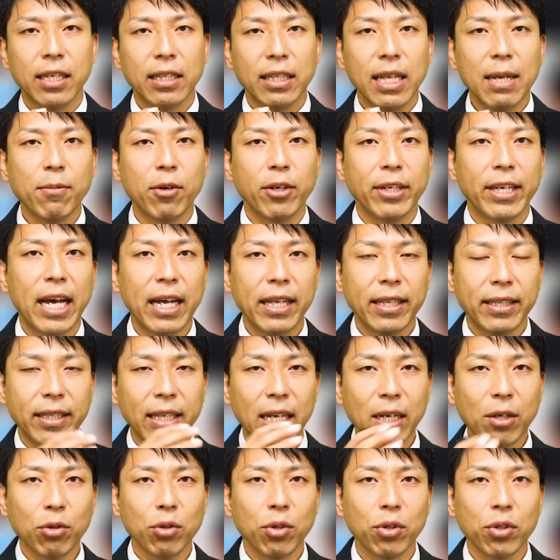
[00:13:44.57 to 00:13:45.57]
でもやっ
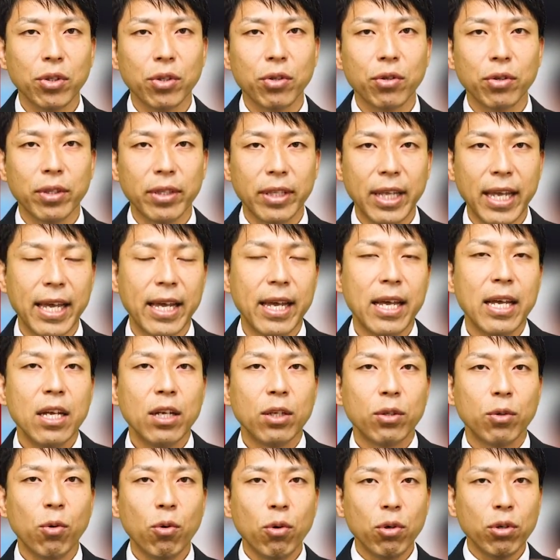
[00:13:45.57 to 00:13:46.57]
たことによって
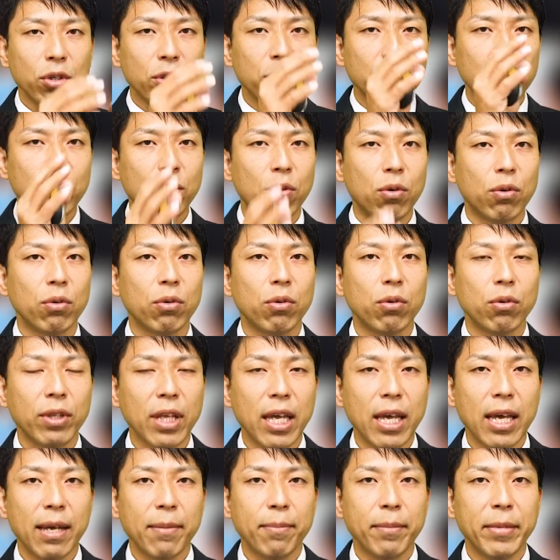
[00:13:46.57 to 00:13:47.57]
どういう行動
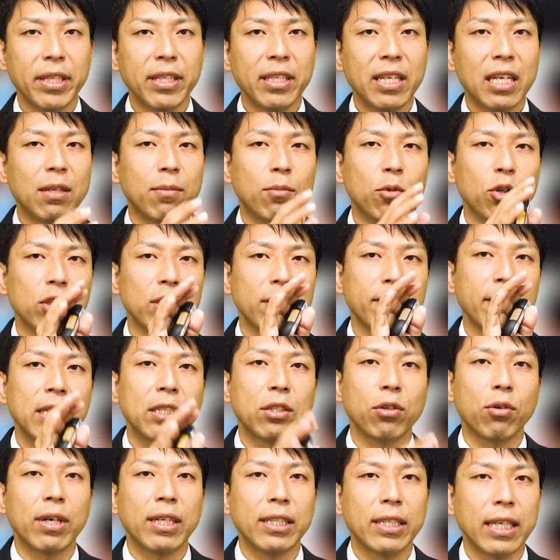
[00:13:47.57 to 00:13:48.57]
でみんなの
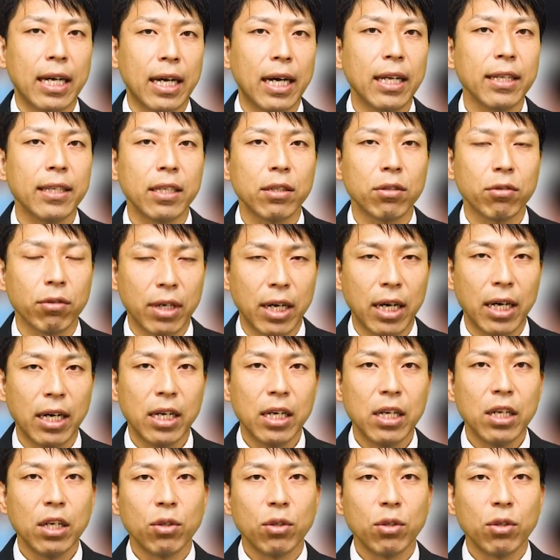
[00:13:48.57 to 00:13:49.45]
モチベーションが下がってるとか、